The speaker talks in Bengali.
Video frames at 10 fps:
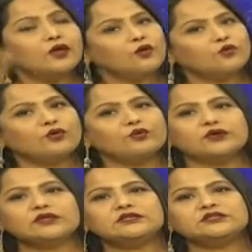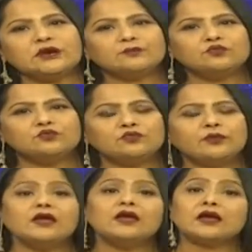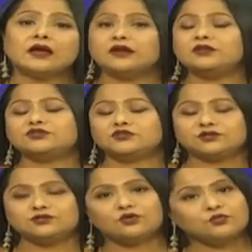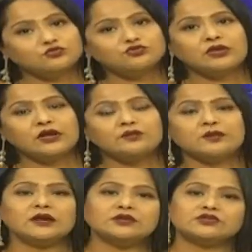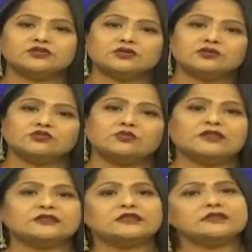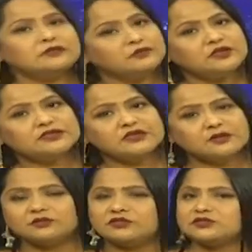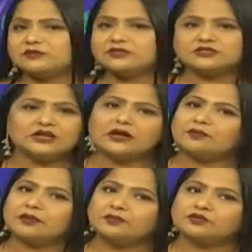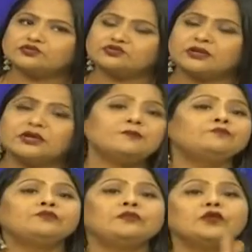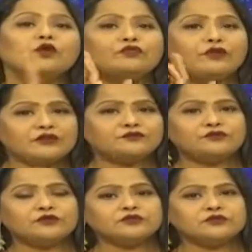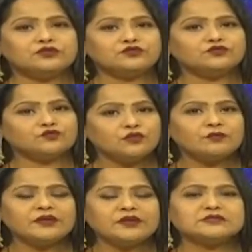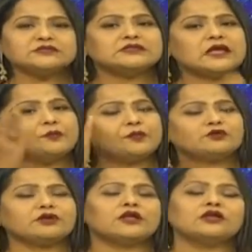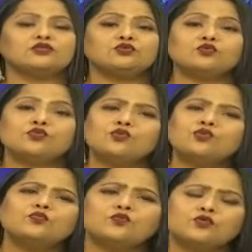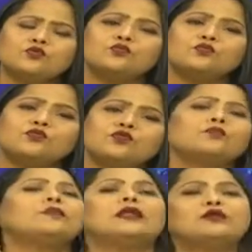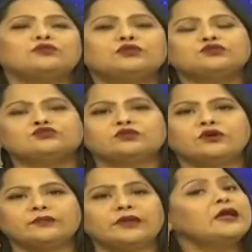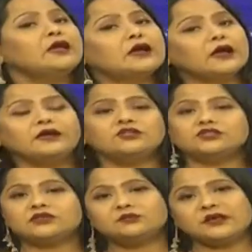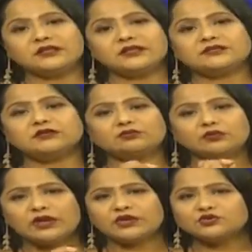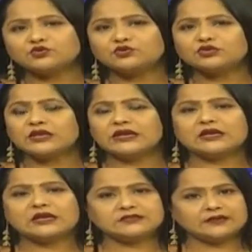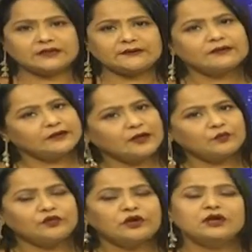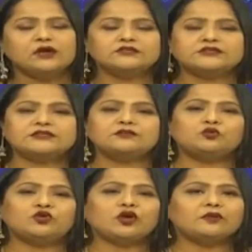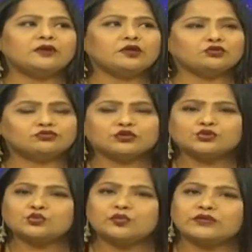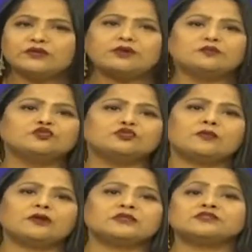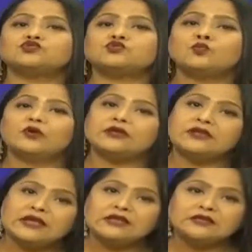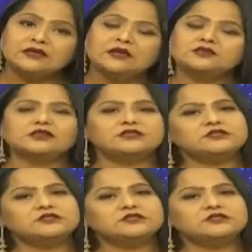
করে ওটা দিয়ে শ্যাম্পু করবে কন্ডিশনার তো অবশ্যই লাগাবে কন্ডিশনার কিন্তু মাথায় তিন মিনিট চার মিনিটের বেশি লাগাবার প্রয়োজন নেই ওয়েট ফর থ্রি টু ফোর মিনিটস তারপর ওটাকে কিন্তু খুব খুব খুব ভালো করে ধুতে হবে কন্ডিশনার মাথায় যেন একটুও থেকে না যায় কেমন যেদিন মনে হবে অতটা সময় দেওয়ার মতো আমার কাছে সময় নেই সেদিন